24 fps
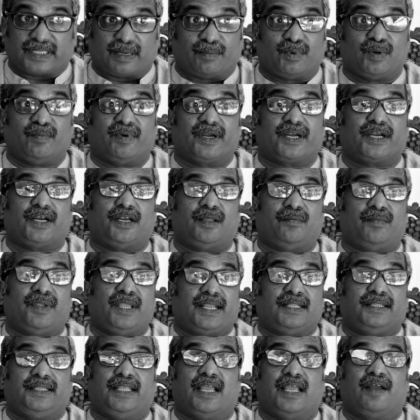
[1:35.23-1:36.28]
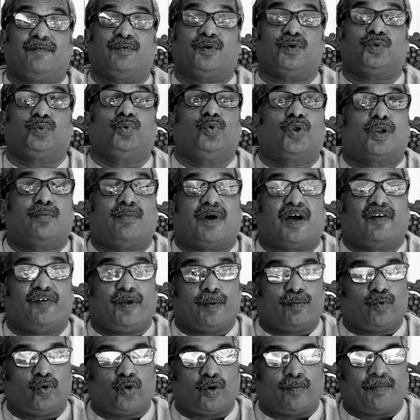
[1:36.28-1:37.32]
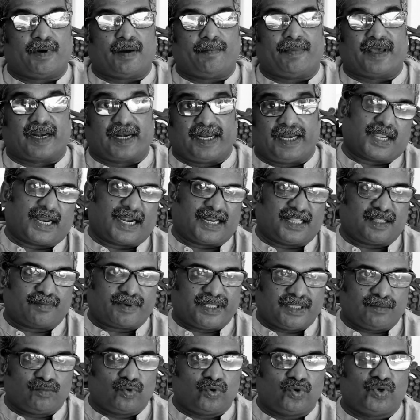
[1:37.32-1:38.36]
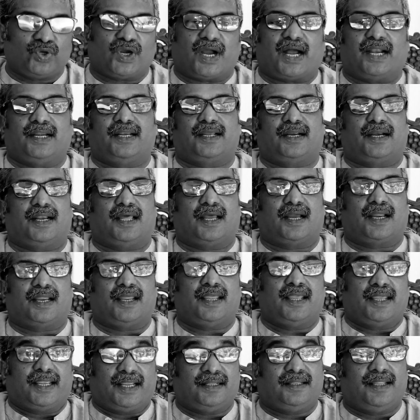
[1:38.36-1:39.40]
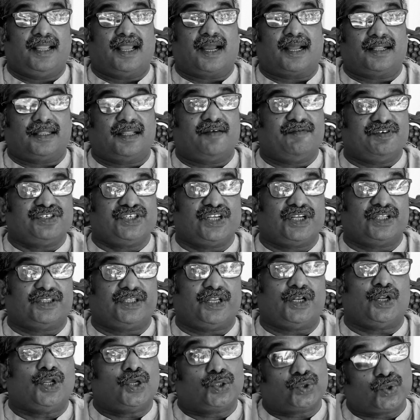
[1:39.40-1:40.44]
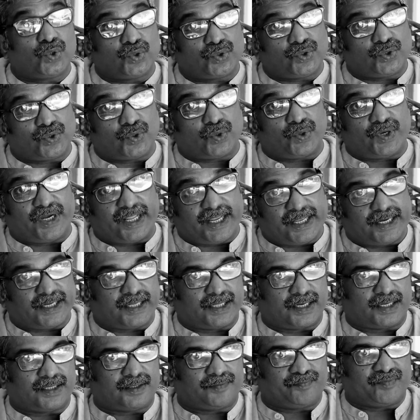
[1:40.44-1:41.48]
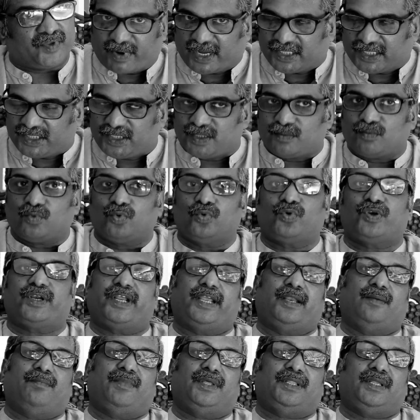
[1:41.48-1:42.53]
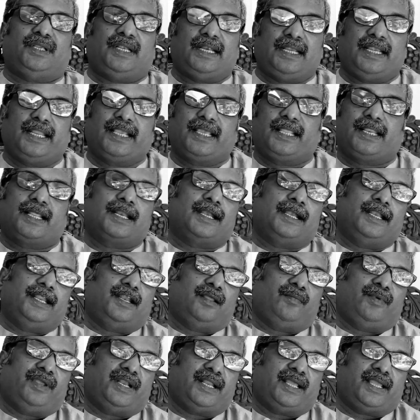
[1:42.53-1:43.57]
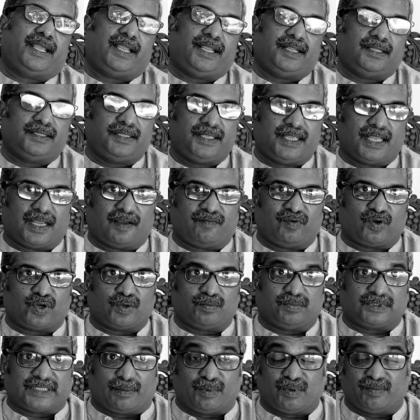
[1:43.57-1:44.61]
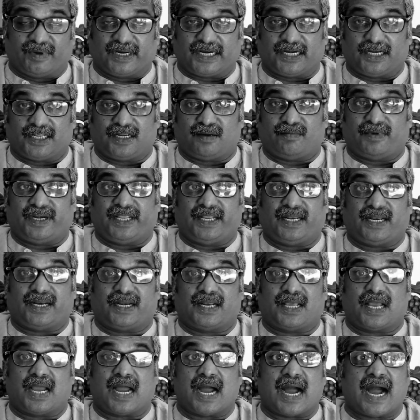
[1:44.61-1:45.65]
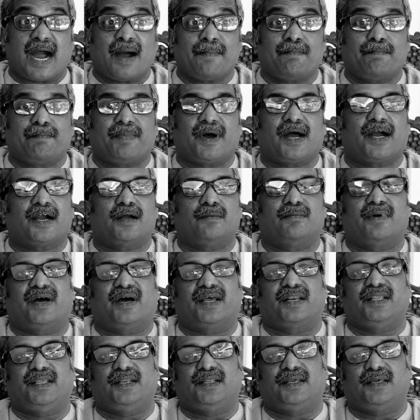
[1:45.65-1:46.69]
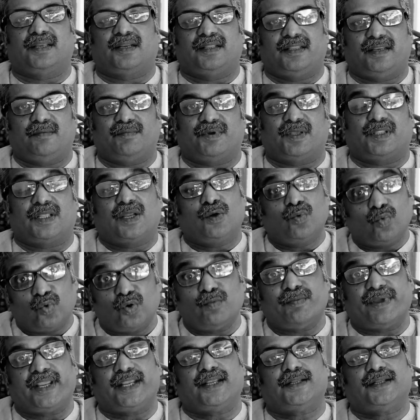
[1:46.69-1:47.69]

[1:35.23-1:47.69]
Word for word: தமிழ் மக்களும் இந்தியாவுக்கு தூரமாகவே போக பார்ப்பார்கள் கடந்த பதிமூன்று ஆண்டுகளாக இந்தியா அந்த விஷயத்தில் தோற்றுக்கொண்டே இருக்கிறது பதிமூன்று என்பது இன்றைக்கு இருக்கிற நிலைமையில இந்தியாவுக்கும் தமிழ் மக்களுக்கும் இடையிலான ஆப்பாக மாறி இருக்கிறது என்பதுதான் உண்மை